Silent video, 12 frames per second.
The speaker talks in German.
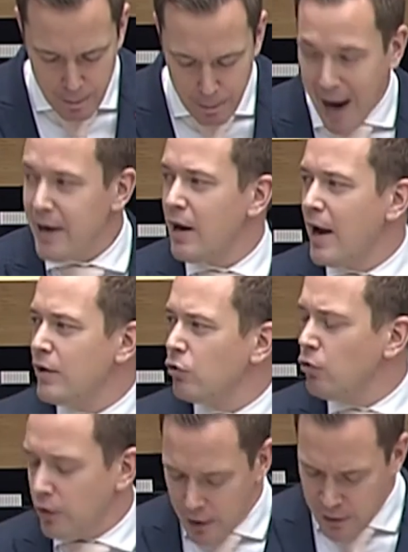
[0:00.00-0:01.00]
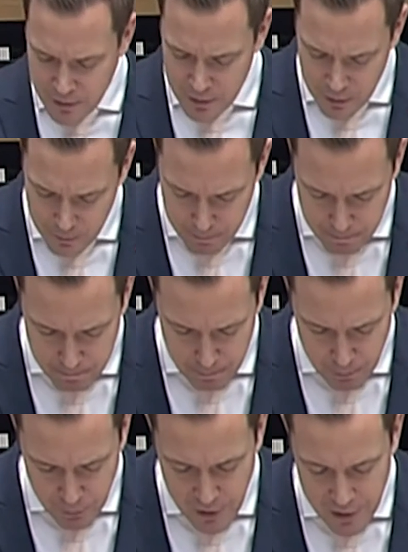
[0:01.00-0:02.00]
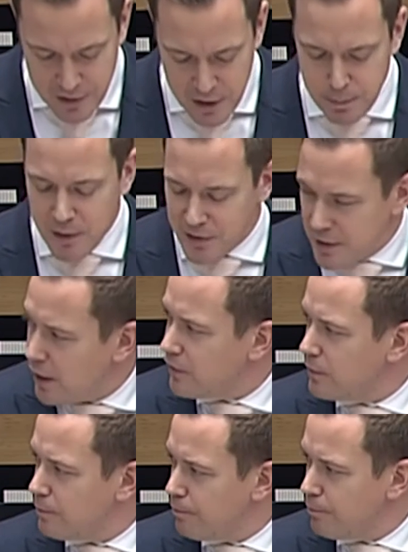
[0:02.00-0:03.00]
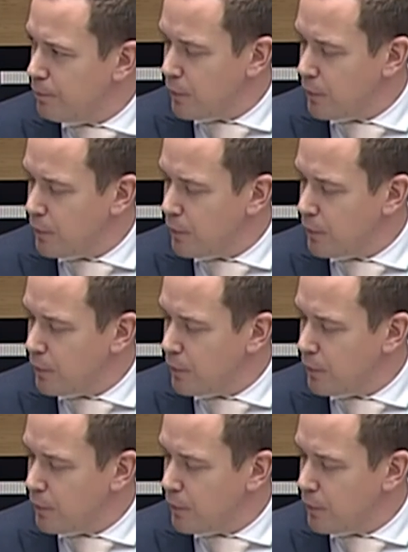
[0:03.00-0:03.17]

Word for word: Mein Eindruck ist, dass das passiert.